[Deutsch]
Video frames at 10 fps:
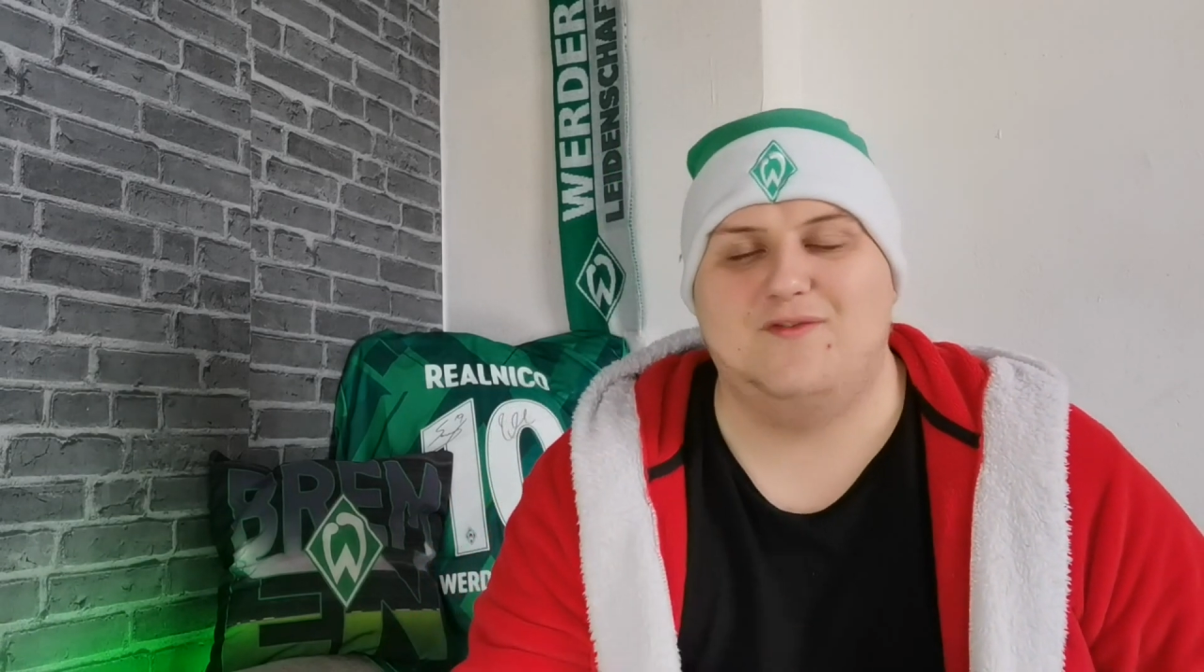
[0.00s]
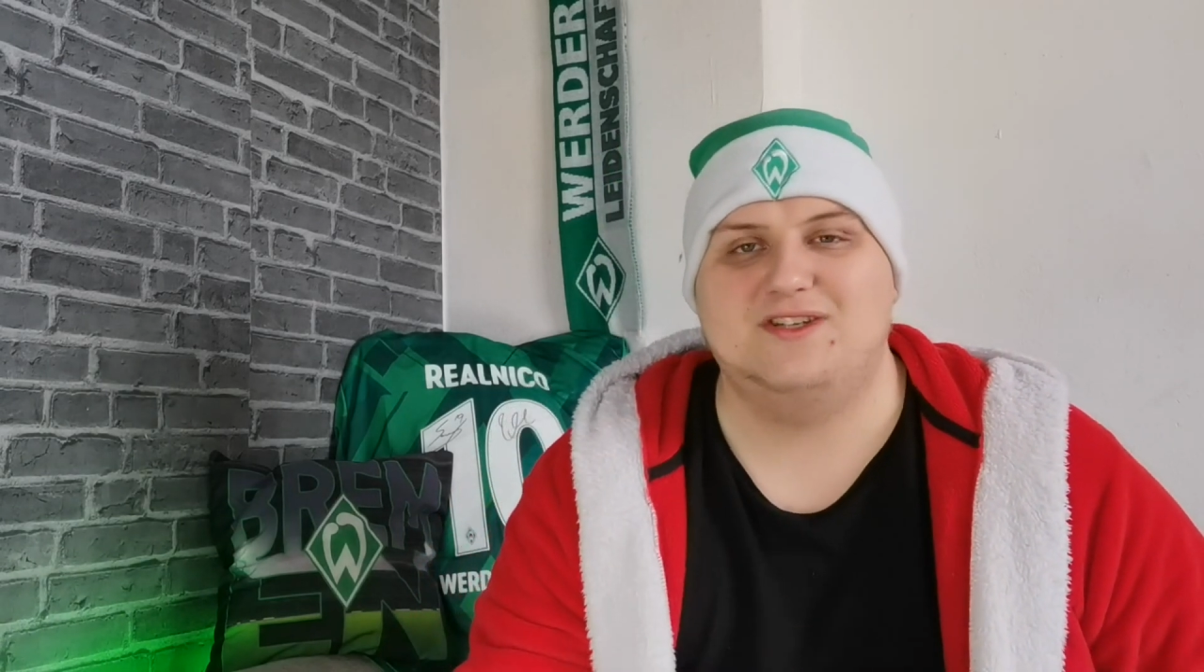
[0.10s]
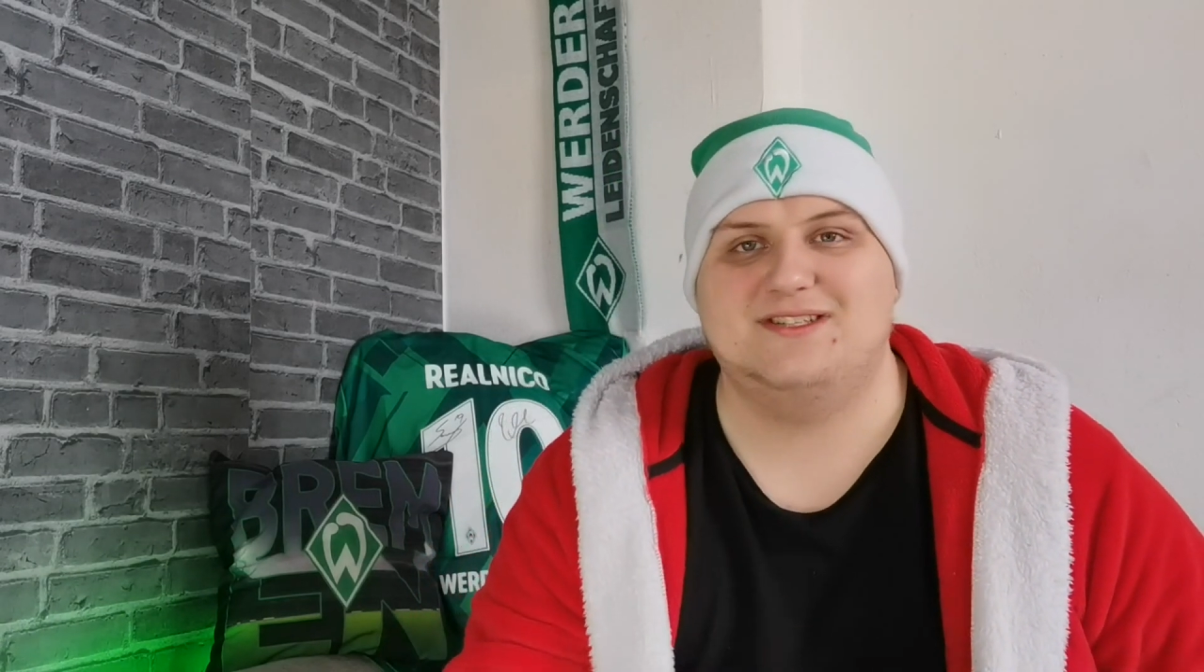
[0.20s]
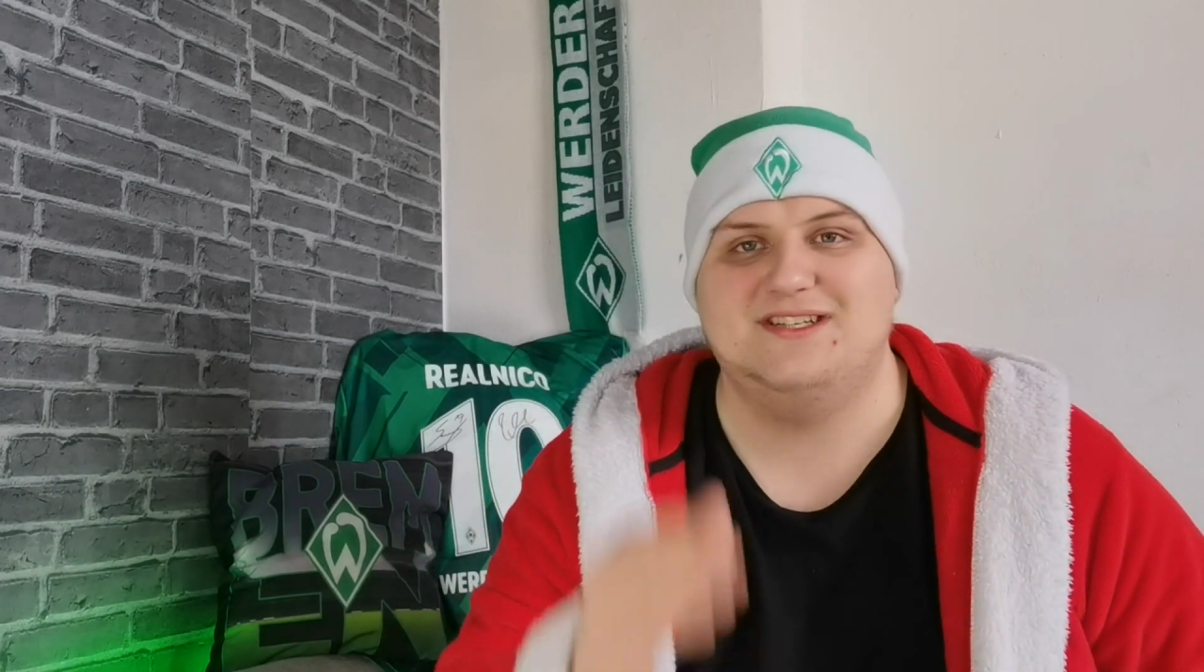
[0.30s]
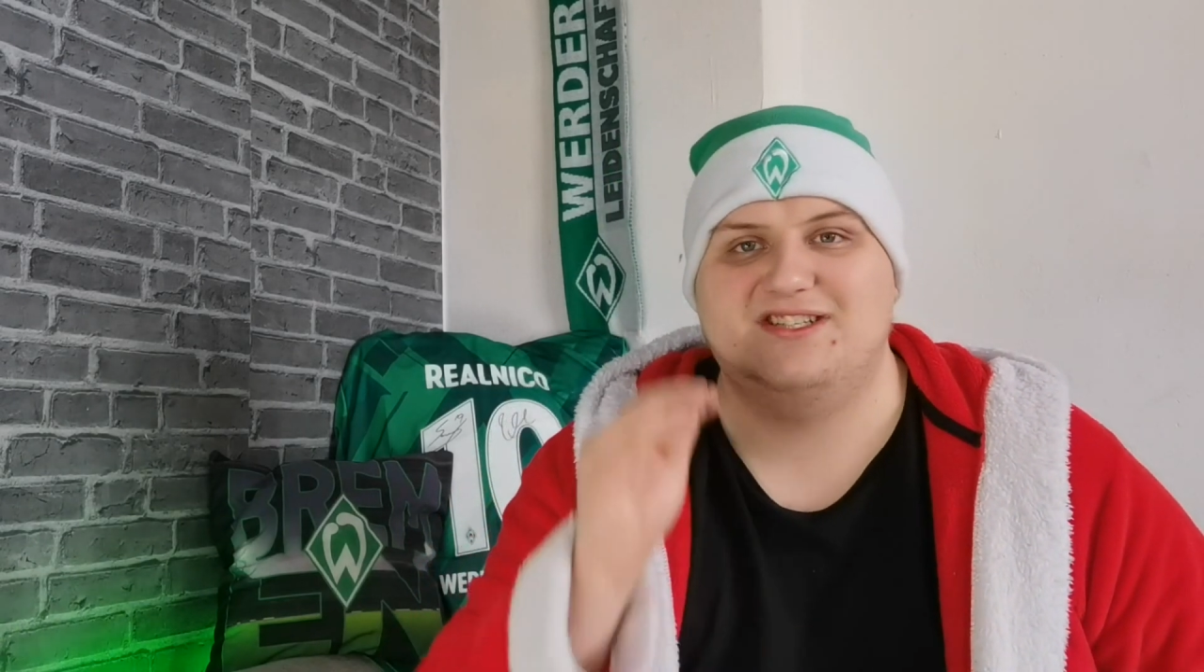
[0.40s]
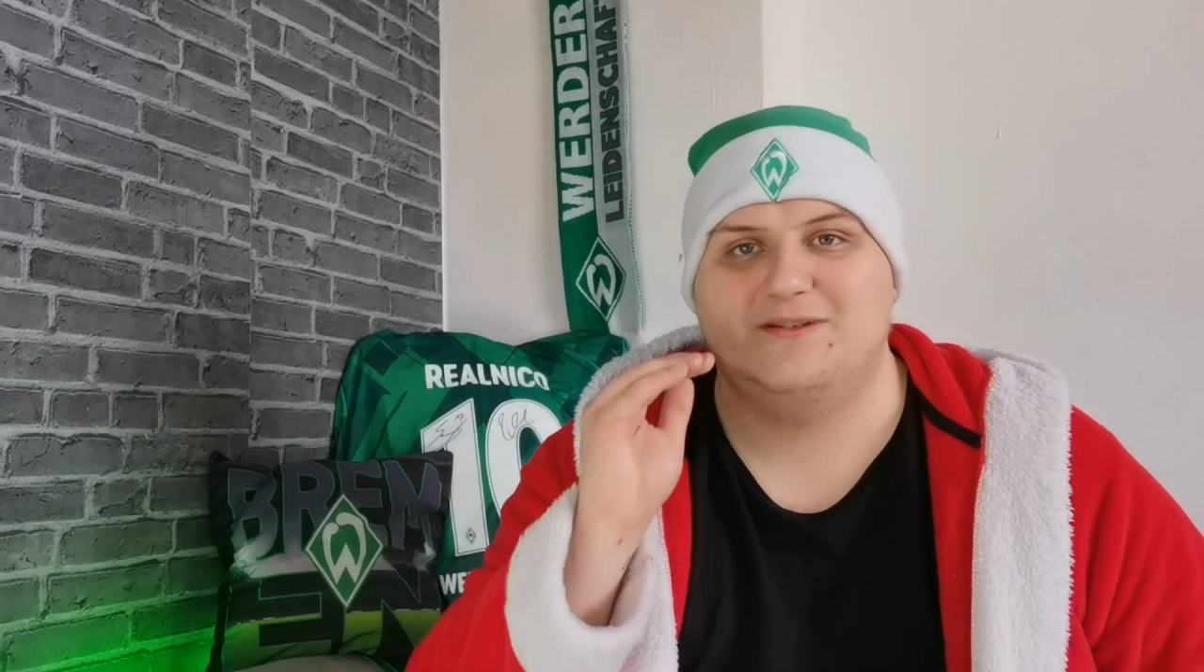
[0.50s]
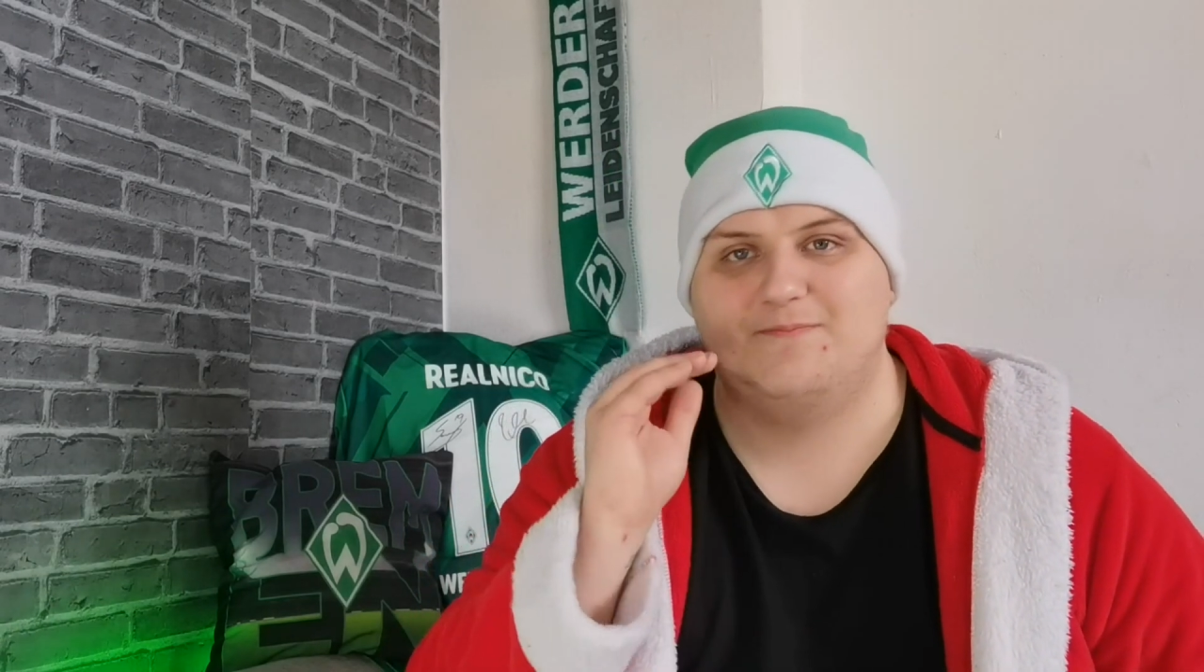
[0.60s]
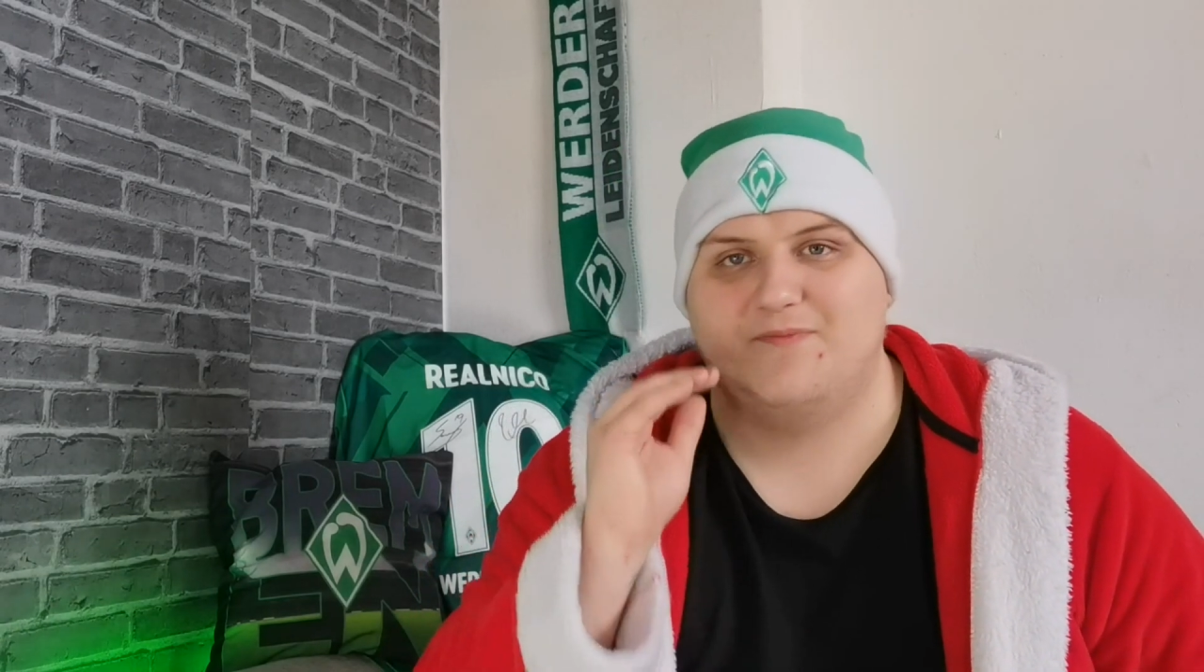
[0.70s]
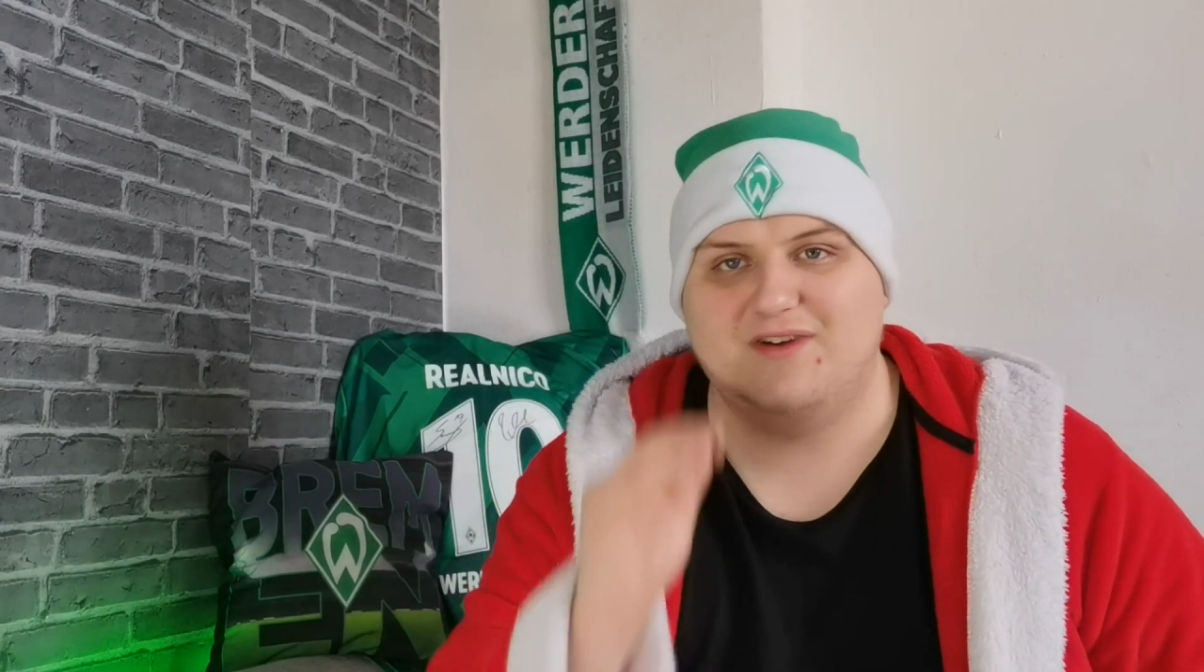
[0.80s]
wichtig,